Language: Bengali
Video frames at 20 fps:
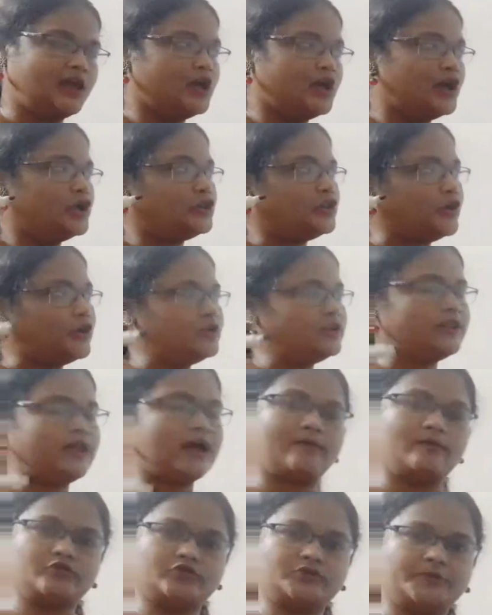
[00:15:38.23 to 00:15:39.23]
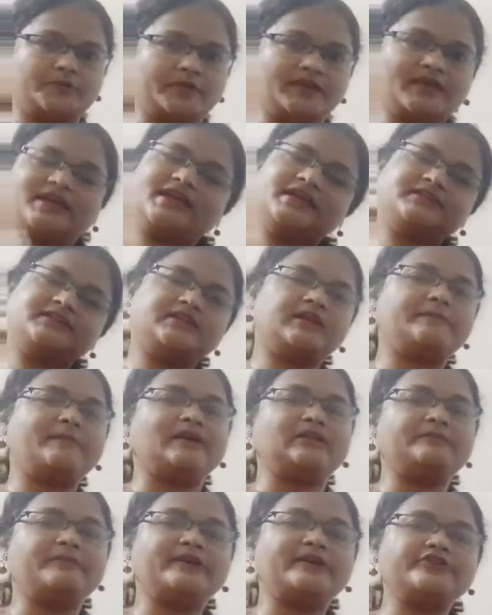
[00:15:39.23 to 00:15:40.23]
তখন দা বসবে এছাড়া
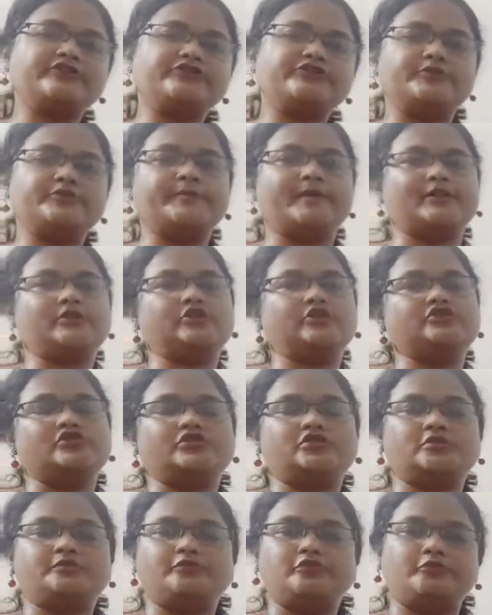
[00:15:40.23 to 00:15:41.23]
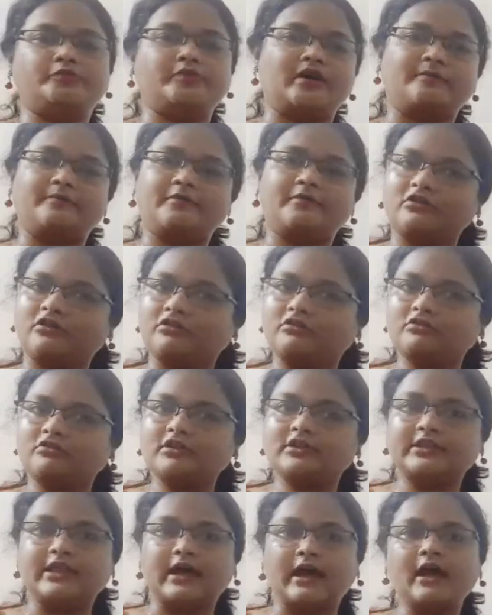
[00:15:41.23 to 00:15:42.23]
বাদ বাকি সময় বাদ্যযন্ত্রের পূর্বে আমরা
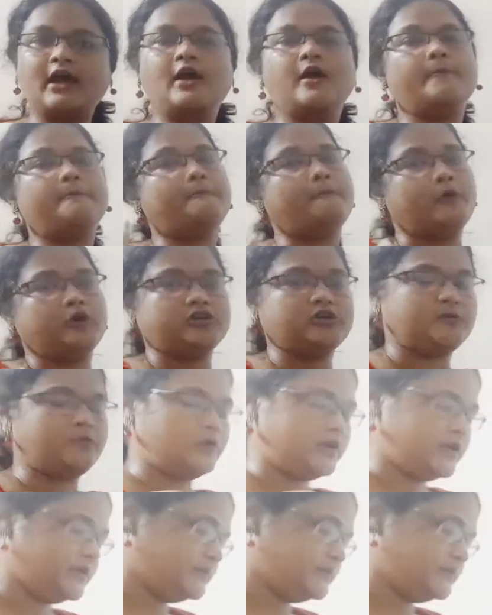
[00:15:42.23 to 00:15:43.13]
কখনোই দা বসাবো না